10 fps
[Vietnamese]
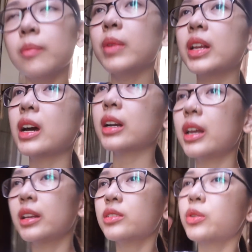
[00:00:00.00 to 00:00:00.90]
Mình đang
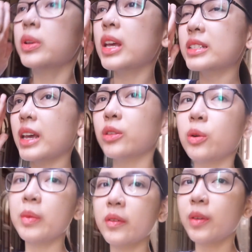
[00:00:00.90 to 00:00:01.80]
đến chỗ nhà Sen
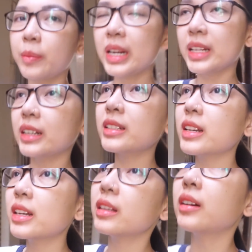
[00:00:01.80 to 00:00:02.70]
rồi, mình vừa mới đi
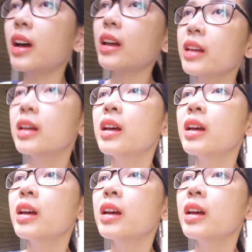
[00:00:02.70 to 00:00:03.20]
taxi tới đây.